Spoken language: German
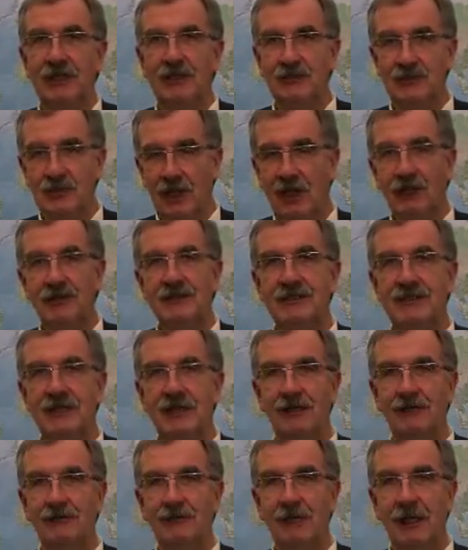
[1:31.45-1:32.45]
schauen Sie
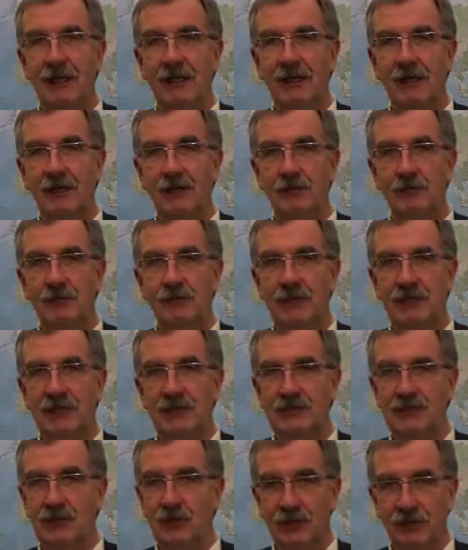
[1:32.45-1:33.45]
auf meiner
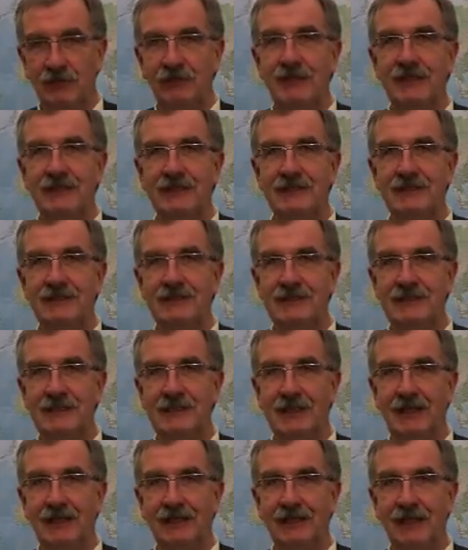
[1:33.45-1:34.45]
Homepage oder wenden Sie
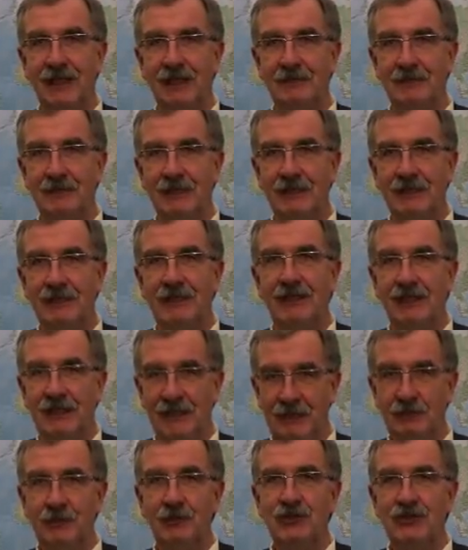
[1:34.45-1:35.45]
sich gerne an mich.
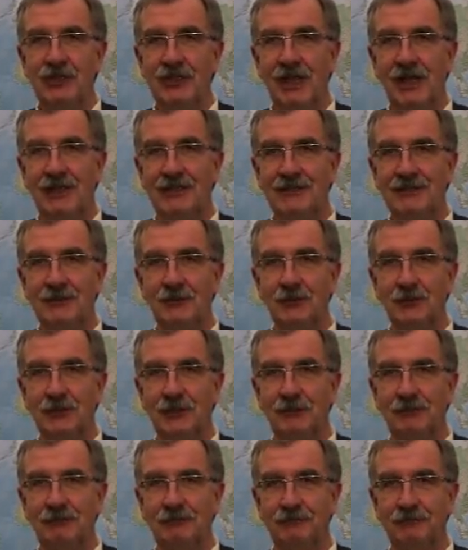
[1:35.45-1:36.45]
Ich wünsche Ihnen alles
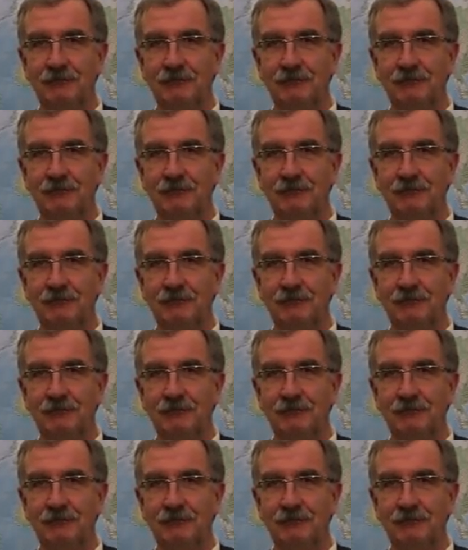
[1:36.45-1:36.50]
Gute.